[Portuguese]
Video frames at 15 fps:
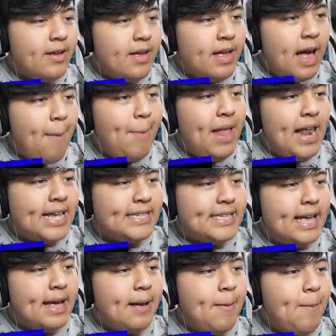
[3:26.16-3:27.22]
Ah,
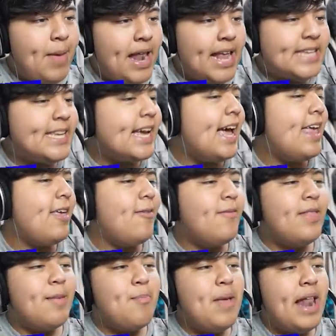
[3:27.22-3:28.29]
beleza. Beleza, carrinho.
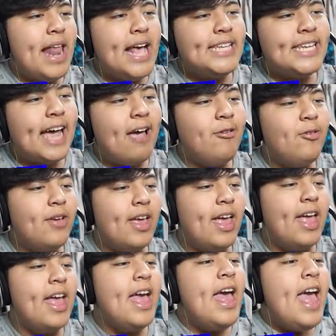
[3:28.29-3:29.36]
Beleza, carrinho do
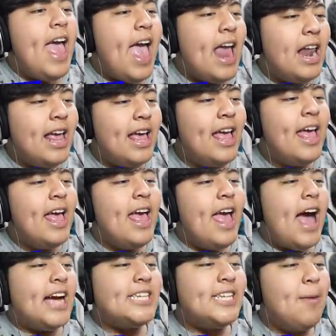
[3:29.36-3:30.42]
Gui. Ele,
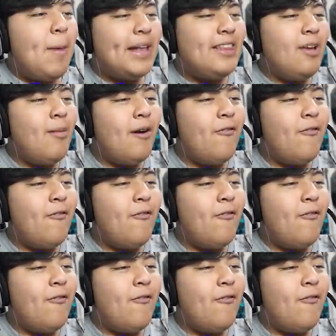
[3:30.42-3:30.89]
acho que bateu numa